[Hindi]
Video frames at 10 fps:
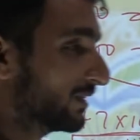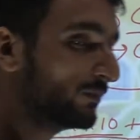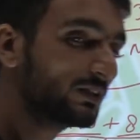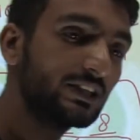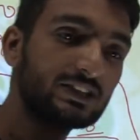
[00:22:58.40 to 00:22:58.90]

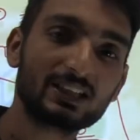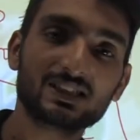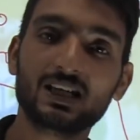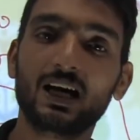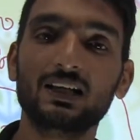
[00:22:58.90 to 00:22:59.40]
जल्दी से
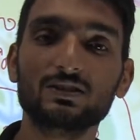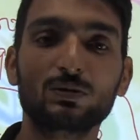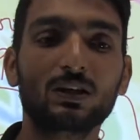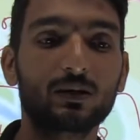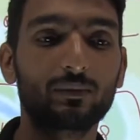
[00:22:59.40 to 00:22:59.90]
इसका
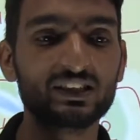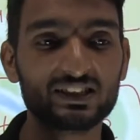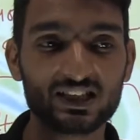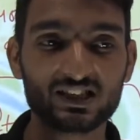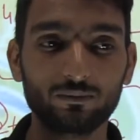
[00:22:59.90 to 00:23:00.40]
आंसर कमेंट
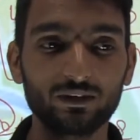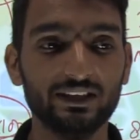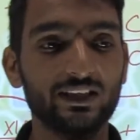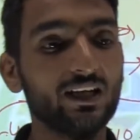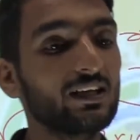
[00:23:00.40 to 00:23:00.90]
सेक्शन में
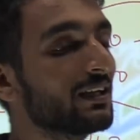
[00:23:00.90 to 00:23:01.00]
देना